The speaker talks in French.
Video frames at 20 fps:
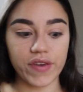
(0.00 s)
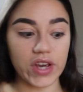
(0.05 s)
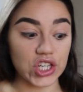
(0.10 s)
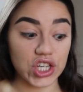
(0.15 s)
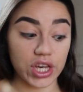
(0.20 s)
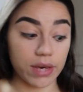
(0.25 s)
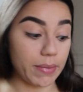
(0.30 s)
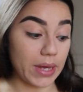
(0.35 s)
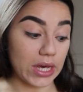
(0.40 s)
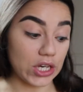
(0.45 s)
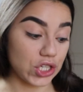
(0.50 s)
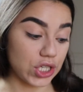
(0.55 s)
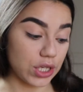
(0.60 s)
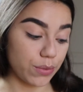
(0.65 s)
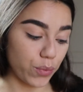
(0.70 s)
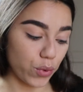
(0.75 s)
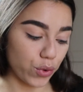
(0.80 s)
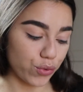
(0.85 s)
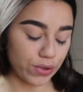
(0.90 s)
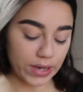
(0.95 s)
jamais acheté de
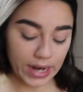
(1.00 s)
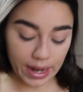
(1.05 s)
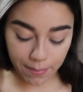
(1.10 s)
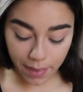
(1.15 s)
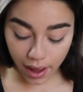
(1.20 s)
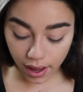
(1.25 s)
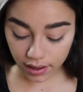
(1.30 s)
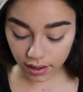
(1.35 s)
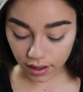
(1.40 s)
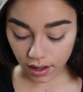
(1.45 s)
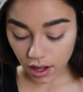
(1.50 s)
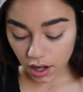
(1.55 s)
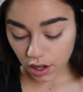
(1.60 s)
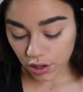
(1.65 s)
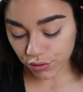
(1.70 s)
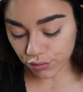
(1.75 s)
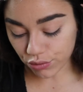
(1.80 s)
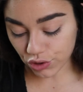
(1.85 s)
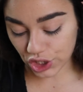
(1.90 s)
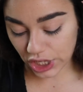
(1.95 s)
produit de la marque.
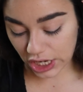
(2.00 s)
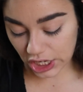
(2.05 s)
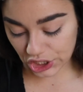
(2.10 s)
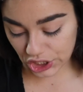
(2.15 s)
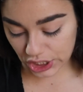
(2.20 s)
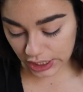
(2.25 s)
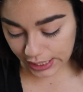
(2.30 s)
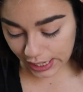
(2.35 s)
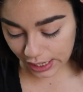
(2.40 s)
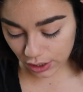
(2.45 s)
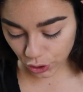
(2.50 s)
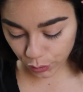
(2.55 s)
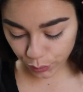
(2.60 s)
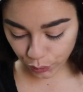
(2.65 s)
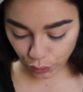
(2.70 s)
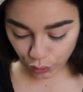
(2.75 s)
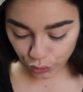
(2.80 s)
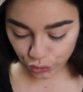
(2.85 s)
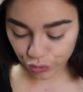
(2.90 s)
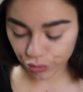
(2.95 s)
Donc j'ai acheté quelques
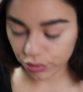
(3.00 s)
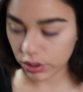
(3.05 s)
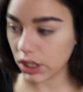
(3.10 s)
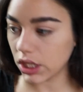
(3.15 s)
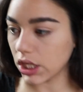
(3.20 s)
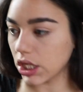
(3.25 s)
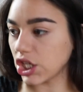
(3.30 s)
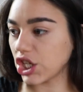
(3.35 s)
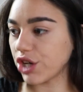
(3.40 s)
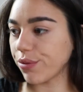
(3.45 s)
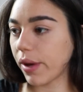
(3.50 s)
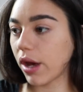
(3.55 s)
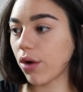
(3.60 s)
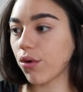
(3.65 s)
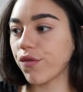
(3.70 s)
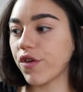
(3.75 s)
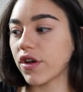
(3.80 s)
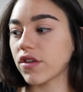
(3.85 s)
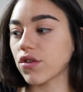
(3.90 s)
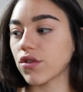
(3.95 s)
produits et j'aimerais qu'on
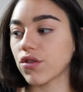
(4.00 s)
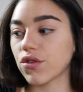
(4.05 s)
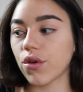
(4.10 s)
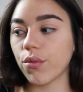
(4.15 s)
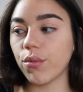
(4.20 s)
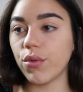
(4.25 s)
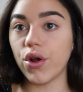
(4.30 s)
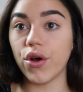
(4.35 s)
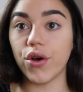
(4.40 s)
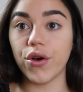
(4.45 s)
fasse ensemble